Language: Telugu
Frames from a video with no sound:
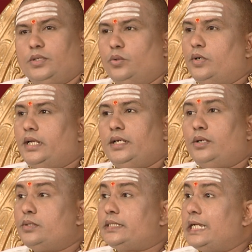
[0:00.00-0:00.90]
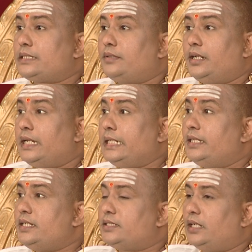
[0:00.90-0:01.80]
నువ్వు ఆ ఇంట్లో శాశ్వతంగా
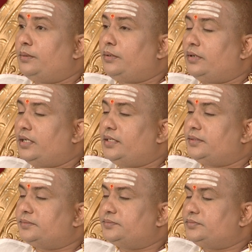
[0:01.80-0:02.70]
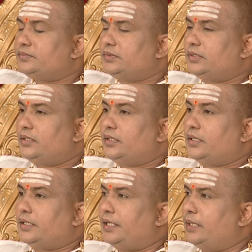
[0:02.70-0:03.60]
నిద్రించలేమంటున్నా నేను
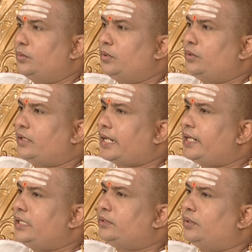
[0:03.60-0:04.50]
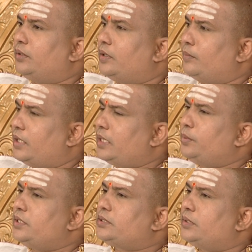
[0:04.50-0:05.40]
నీవు గ్రానైట్తో
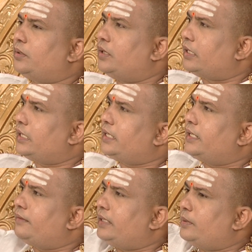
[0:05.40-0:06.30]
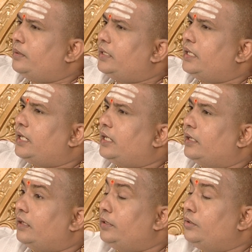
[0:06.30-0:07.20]
మార్బుల్స్తో రంగరంగ వైభవంగా
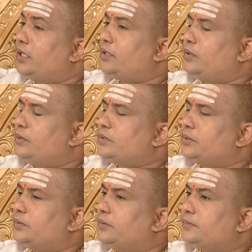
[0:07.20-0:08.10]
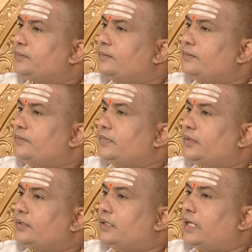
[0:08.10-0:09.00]
నువ్వు ఇల్లు కట్టుకోవచ్చు
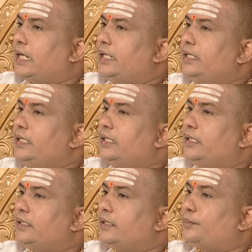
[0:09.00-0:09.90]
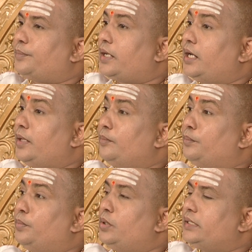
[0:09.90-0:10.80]
కానీ ప్రాణం
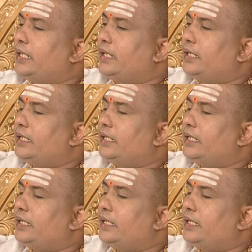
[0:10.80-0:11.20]
పోతే